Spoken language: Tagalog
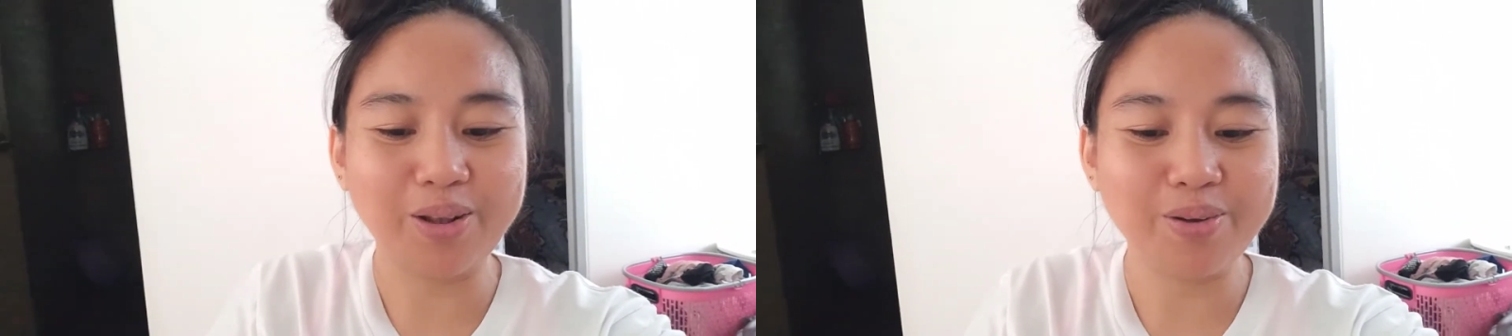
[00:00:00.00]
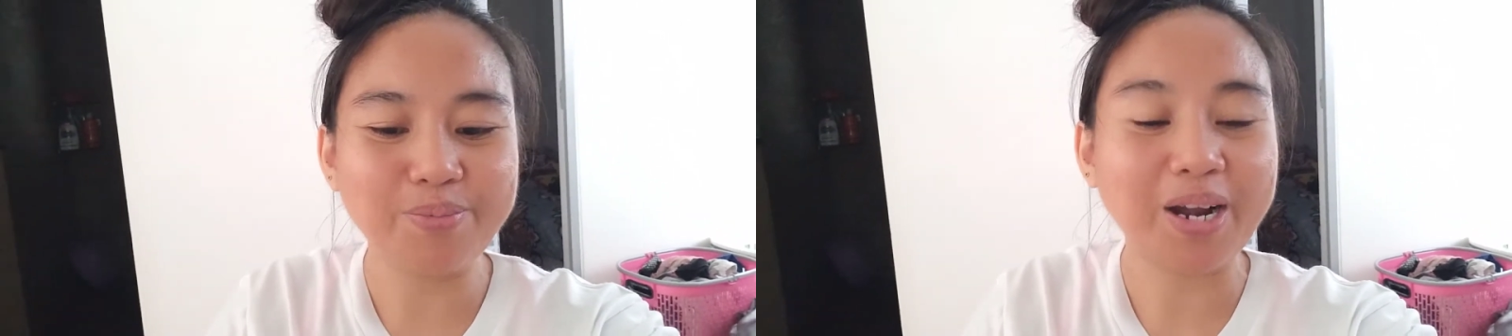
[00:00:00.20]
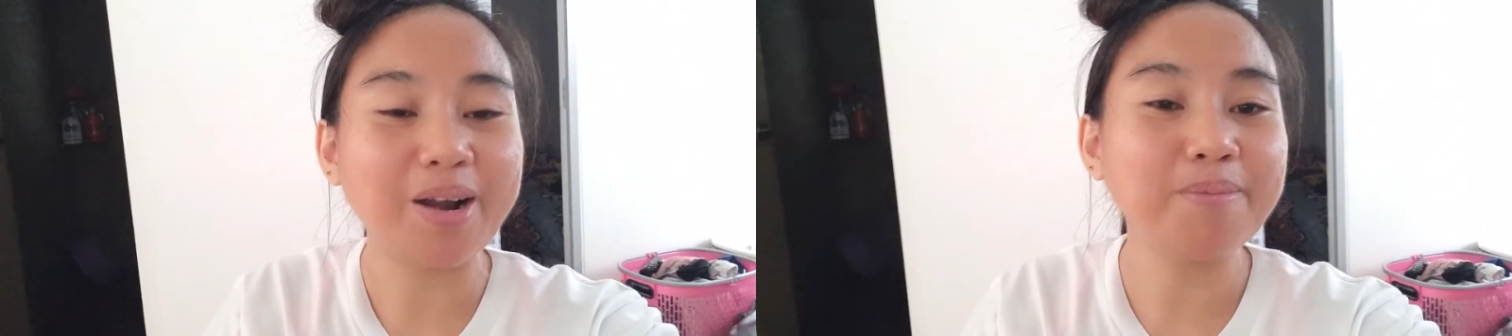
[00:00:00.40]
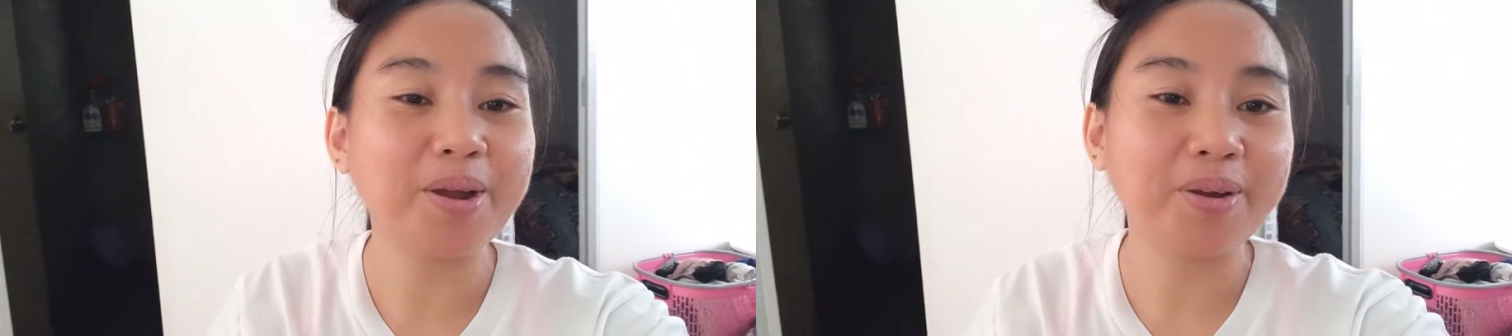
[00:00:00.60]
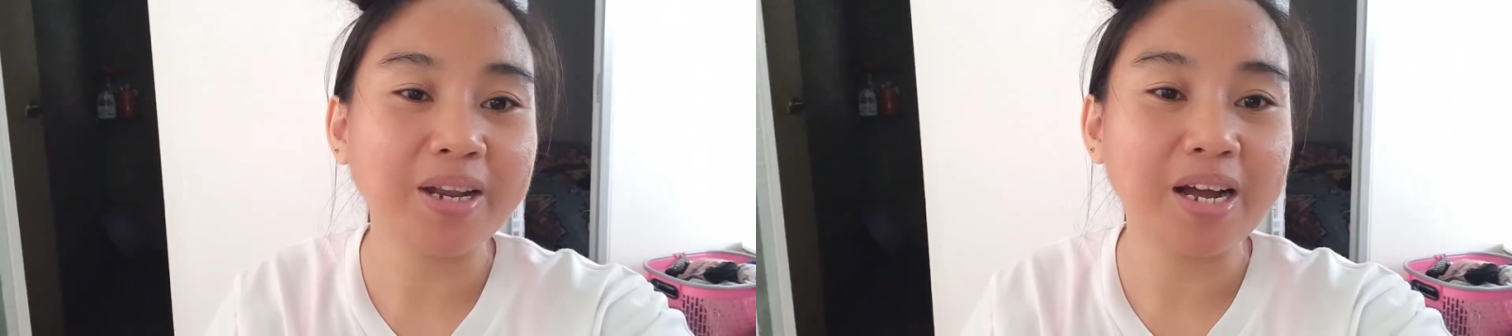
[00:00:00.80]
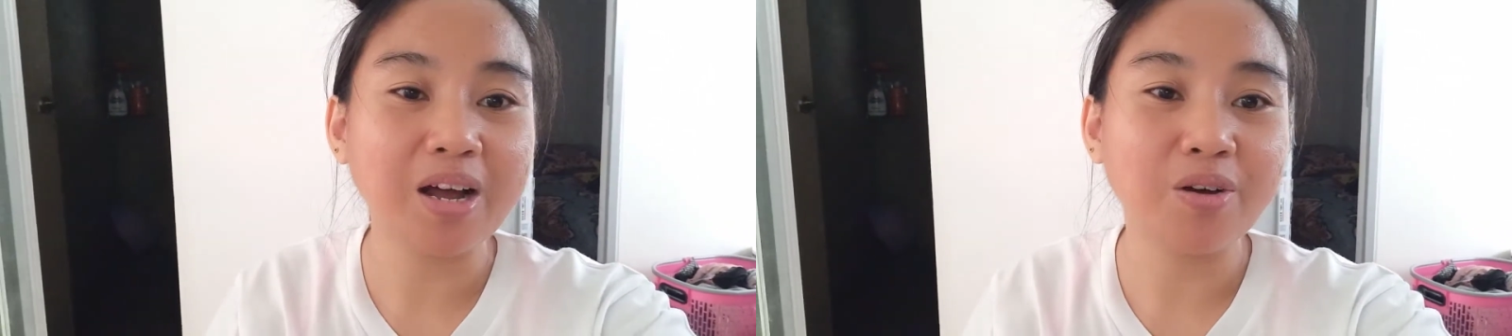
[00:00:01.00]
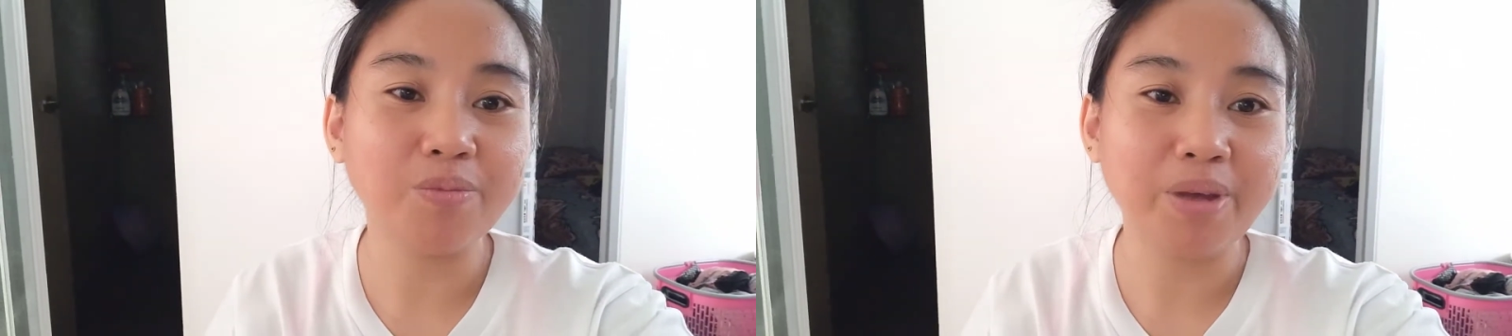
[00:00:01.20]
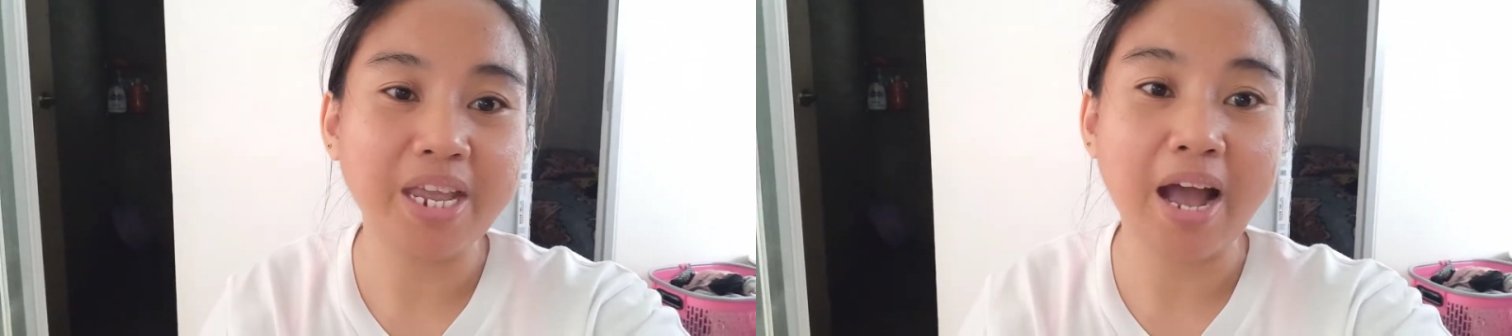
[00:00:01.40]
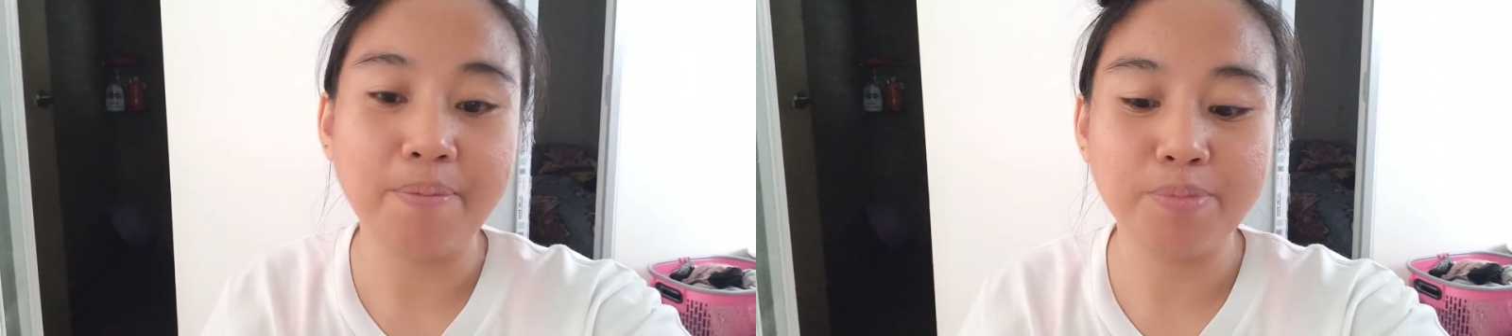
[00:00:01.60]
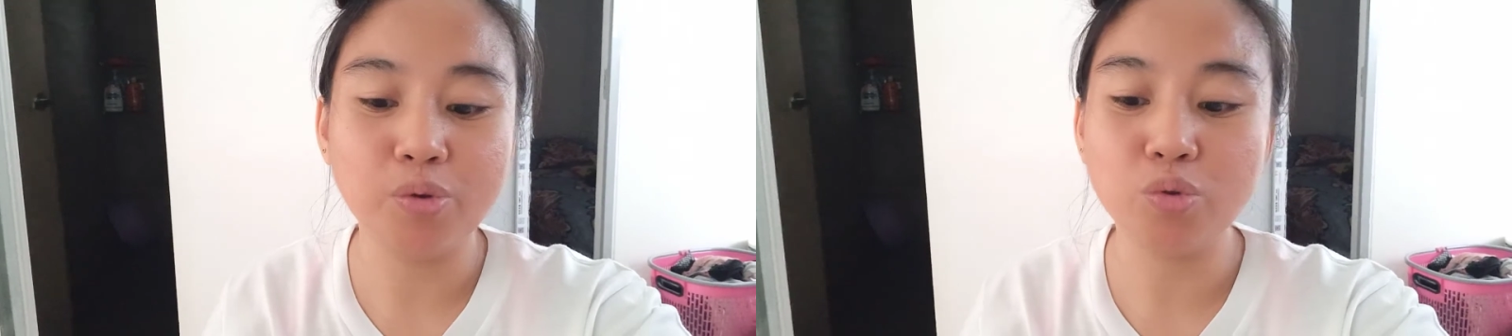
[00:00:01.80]
ko para meron lang akong may
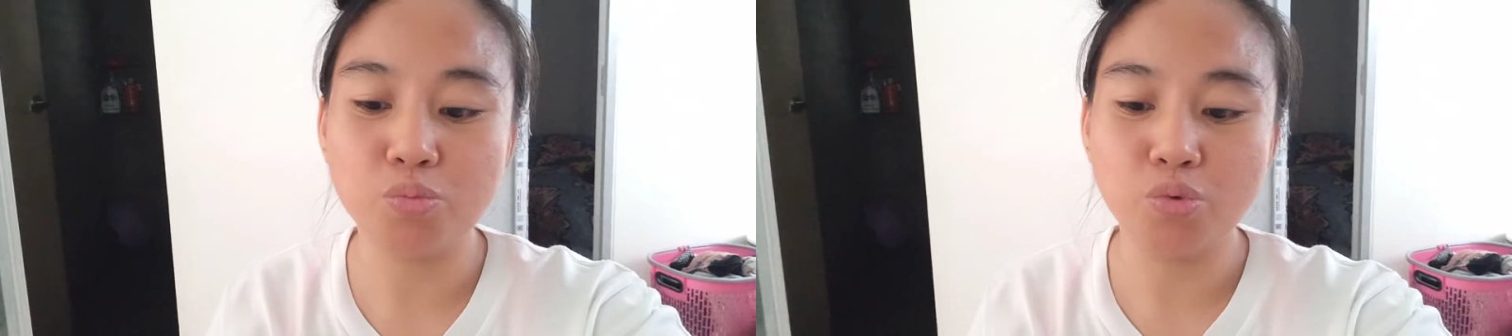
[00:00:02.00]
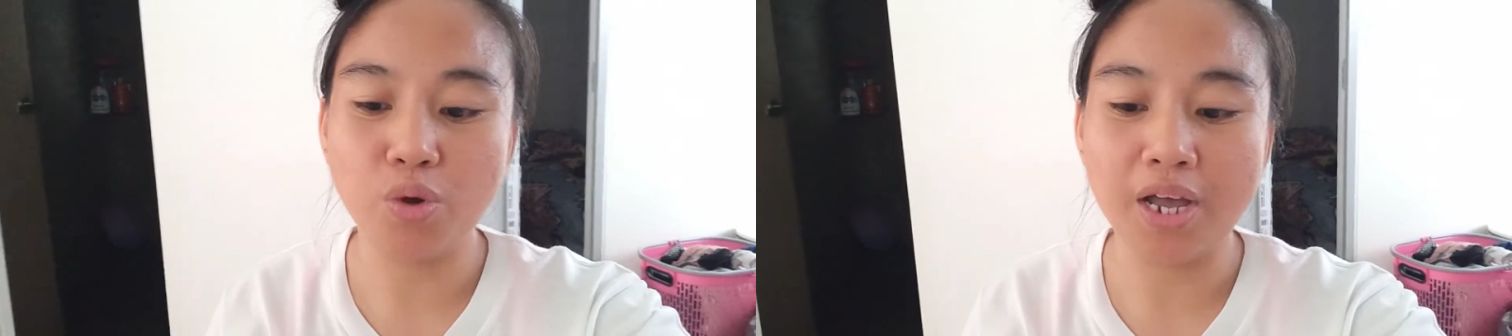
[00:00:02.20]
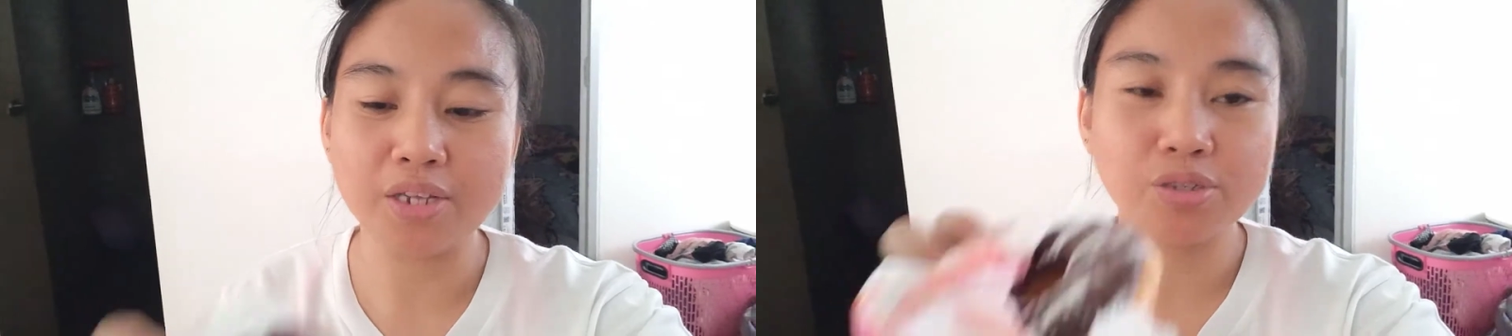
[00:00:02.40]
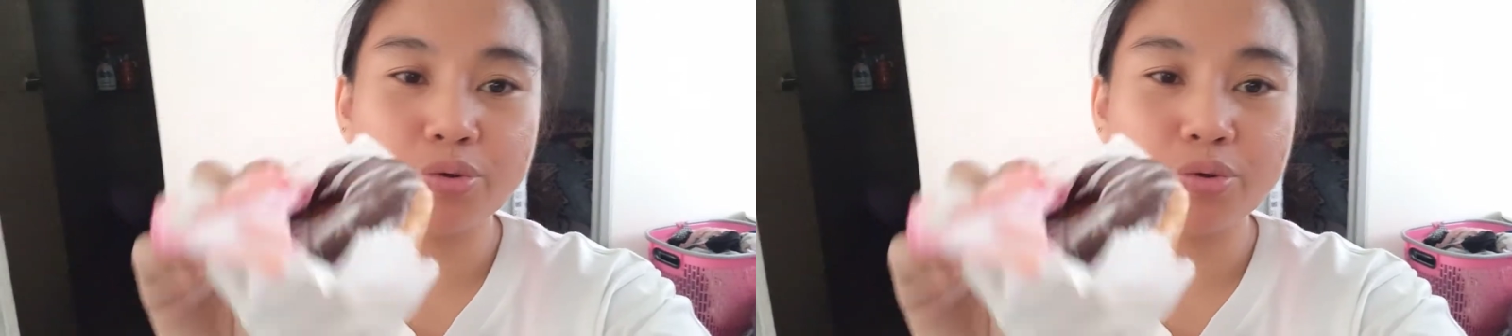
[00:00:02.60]
upload bukas.